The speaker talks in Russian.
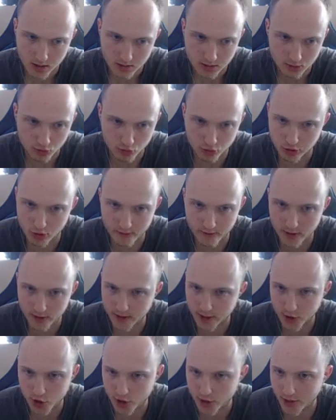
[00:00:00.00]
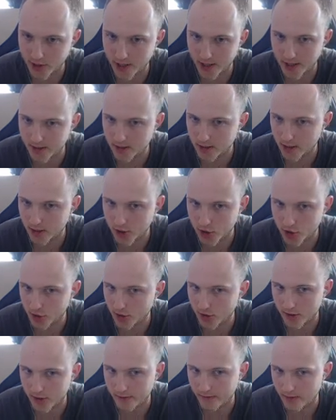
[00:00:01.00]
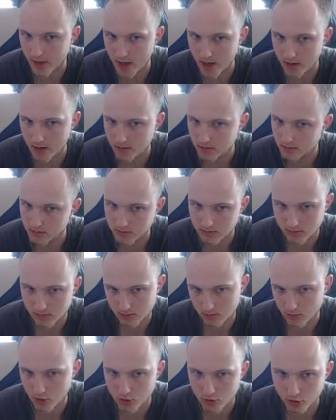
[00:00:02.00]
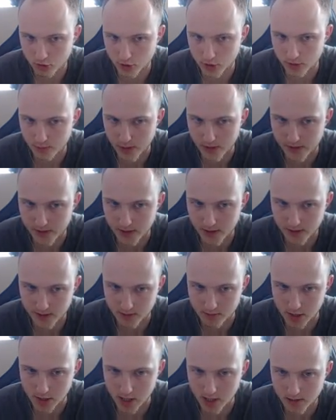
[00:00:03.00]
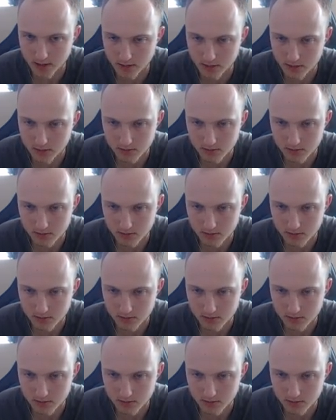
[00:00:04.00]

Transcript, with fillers: условно на 4-1, на 4-2 могут запотеть, забрать.